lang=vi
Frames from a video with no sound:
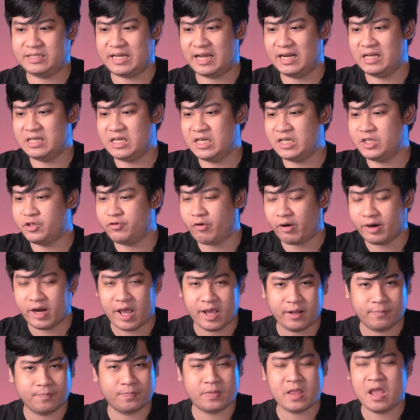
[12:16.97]
Genesis
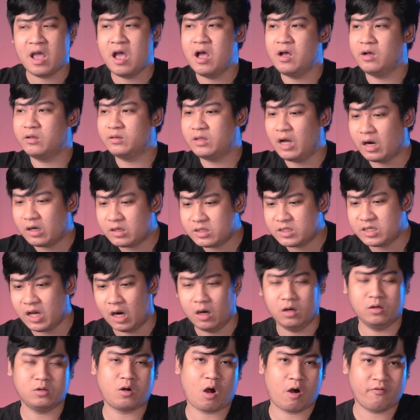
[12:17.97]
Trading thực
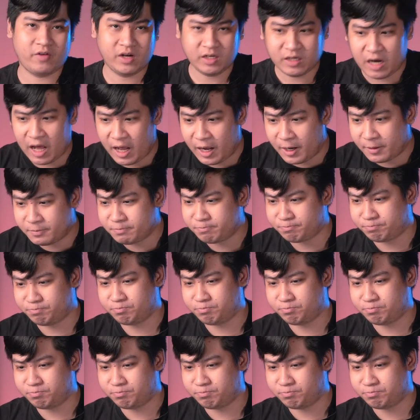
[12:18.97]
sự có vấn đề